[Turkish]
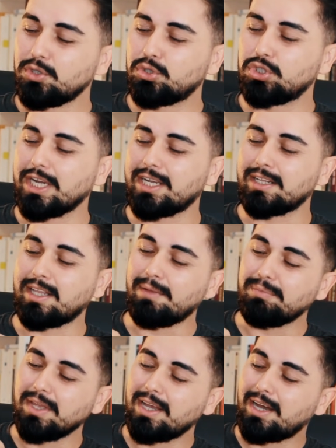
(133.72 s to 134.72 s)
şu
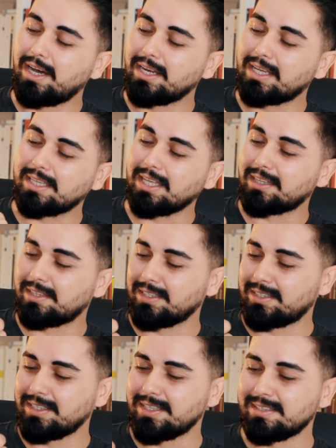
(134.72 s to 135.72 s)
şekilde hareket
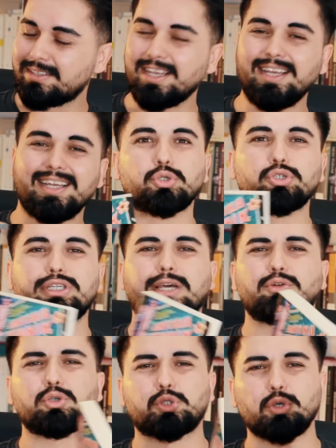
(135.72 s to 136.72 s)
ettirdiğinizde
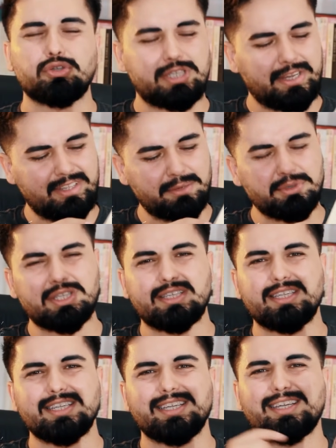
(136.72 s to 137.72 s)
çocukken o çok
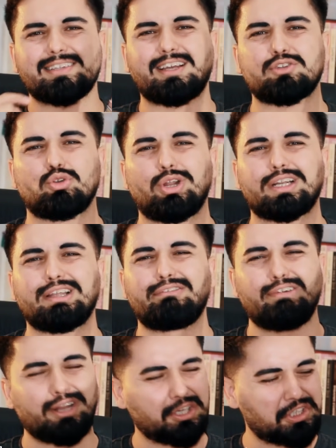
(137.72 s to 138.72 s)
sevdiğimiz
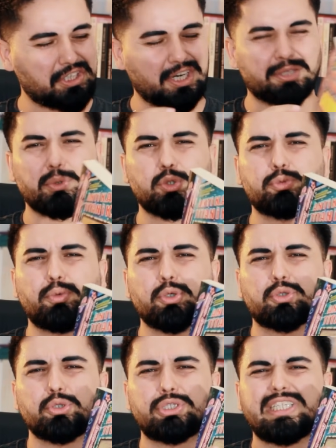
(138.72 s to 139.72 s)
tasolardan falan çıkardı böyle 3
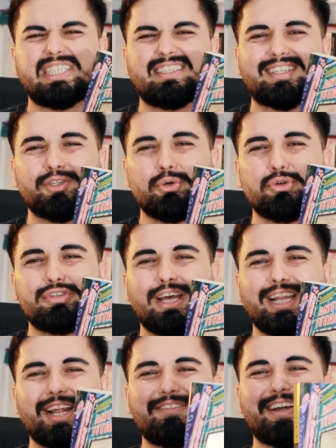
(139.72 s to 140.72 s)
boyutlu tırtıklı
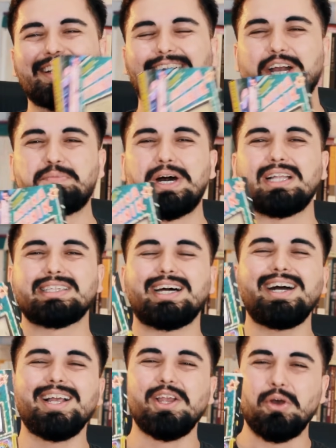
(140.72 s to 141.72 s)
görseller var ya
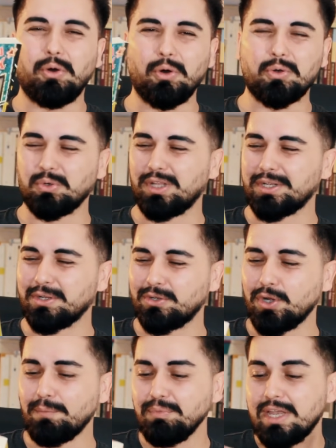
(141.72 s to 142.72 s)
kapağında o
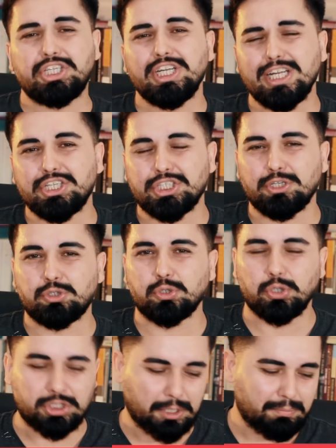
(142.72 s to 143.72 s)
kullanılıyor. İşin ilginç yanı
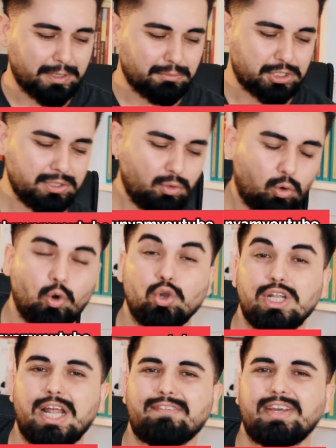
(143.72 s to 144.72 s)
şu olacak benim için.
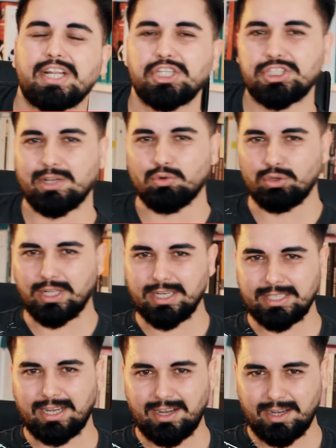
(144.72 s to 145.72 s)
Oğullar ve Rencide
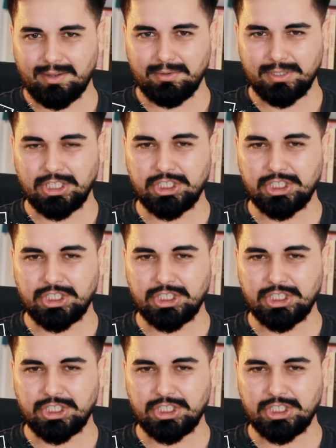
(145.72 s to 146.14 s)
Ruhları daha